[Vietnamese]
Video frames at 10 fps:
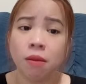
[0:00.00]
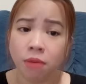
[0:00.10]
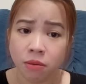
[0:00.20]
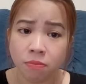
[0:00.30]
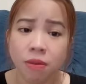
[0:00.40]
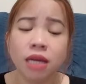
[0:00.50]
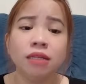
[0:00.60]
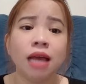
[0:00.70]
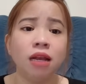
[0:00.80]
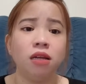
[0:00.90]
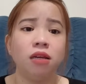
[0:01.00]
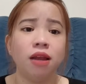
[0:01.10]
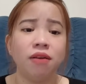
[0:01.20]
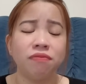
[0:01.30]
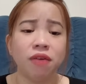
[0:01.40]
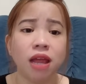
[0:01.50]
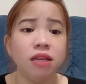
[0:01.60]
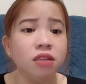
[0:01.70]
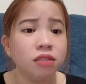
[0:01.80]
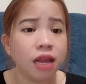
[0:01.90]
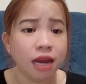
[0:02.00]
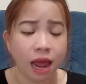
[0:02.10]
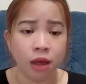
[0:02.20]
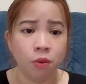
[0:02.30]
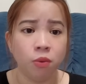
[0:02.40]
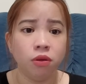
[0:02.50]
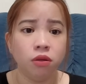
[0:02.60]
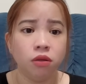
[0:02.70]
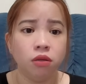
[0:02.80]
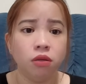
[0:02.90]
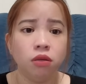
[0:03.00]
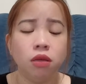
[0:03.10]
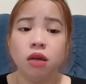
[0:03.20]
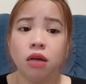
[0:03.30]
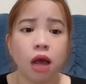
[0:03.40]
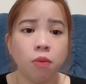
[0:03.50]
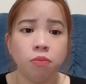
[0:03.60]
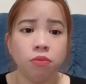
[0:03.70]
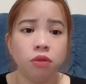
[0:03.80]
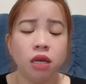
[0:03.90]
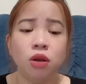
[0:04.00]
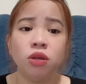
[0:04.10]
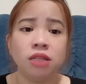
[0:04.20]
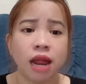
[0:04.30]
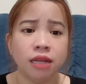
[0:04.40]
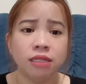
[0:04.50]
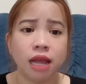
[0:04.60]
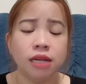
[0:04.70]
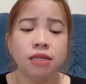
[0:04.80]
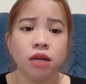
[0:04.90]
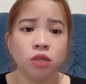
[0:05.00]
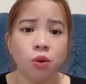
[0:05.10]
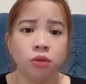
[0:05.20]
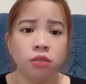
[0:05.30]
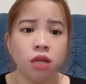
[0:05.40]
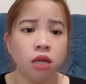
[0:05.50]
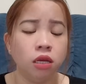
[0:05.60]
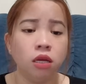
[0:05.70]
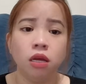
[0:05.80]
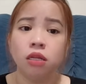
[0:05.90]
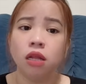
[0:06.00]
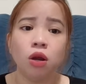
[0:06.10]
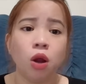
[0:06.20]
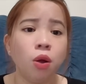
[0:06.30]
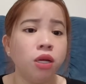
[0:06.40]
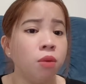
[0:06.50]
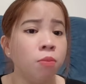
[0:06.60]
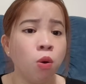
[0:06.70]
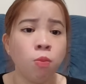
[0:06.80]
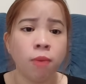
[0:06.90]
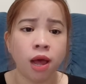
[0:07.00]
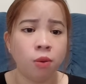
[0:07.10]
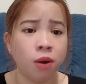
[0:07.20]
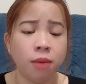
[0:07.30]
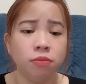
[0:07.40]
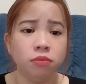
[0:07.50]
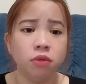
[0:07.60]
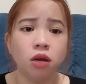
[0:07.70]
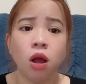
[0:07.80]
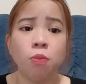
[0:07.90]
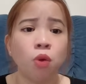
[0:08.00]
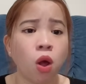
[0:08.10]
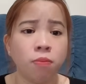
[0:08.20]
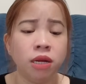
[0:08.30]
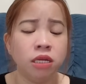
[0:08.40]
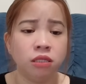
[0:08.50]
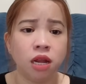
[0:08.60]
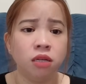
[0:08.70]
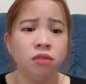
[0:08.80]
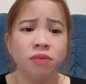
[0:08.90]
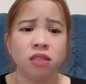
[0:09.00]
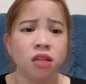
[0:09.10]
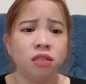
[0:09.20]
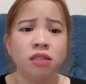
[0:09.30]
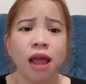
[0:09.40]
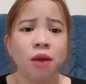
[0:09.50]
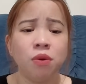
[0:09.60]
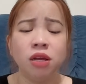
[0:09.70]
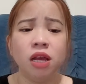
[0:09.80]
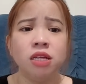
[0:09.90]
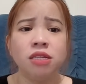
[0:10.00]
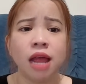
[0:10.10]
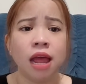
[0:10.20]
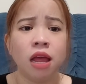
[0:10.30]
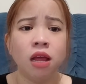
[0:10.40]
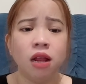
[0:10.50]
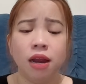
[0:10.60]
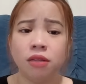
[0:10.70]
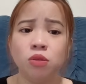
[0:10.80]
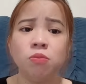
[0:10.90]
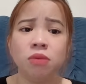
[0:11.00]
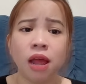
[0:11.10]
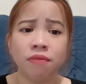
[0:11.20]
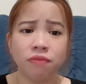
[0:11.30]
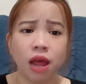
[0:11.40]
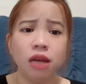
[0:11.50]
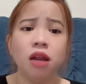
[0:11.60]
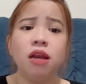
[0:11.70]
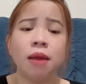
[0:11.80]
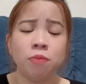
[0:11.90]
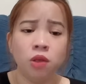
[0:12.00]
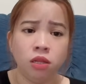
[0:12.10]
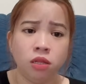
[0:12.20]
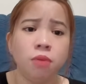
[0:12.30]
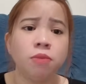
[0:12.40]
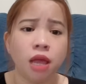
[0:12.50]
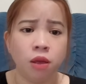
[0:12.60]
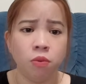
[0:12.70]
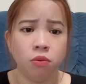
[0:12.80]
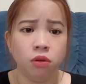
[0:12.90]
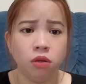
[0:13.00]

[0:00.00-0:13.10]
mình biết cách là phải như thế nào nhưng không khi nó đã xảy ra rồi thì ta nói nó mù màu lắm nó không còn bình tĩnh và tỉnh táo để nghĩ ra là chúng ta phải nên làm gì tiếp theo